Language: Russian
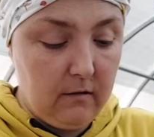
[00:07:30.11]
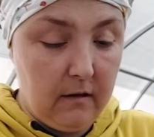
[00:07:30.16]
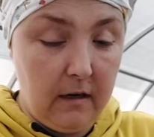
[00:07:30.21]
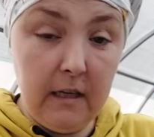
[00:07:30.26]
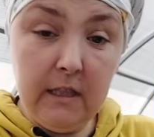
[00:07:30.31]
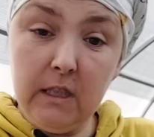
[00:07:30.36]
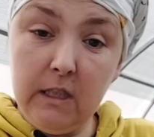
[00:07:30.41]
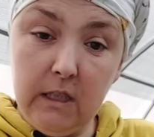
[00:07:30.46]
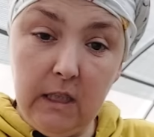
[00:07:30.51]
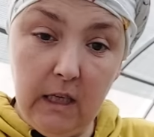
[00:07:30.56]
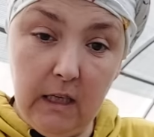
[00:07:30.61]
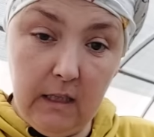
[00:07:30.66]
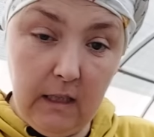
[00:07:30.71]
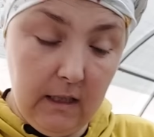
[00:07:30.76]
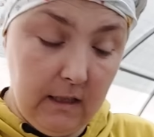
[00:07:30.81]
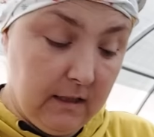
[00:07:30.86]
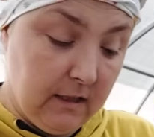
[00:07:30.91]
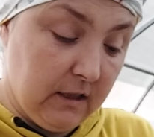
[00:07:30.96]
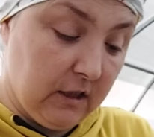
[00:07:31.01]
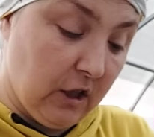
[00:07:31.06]

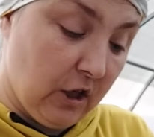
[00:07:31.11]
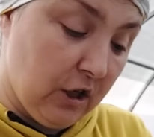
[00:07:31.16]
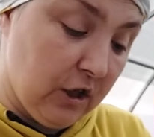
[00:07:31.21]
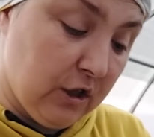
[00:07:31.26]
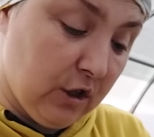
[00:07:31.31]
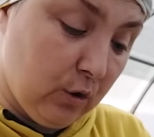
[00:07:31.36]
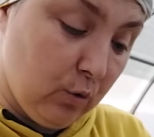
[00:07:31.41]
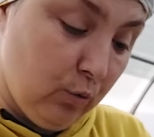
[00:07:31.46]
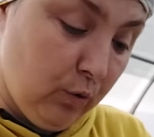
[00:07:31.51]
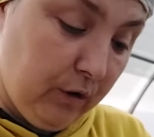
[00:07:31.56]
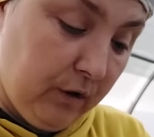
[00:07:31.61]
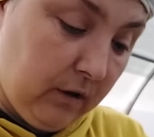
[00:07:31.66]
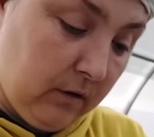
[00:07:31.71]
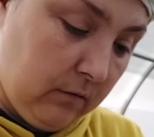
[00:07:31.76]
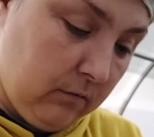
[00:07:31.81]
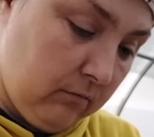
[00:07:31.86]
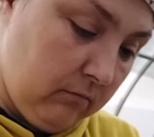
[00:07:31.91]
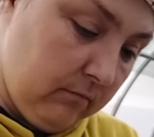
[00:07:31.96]
растение стрессует,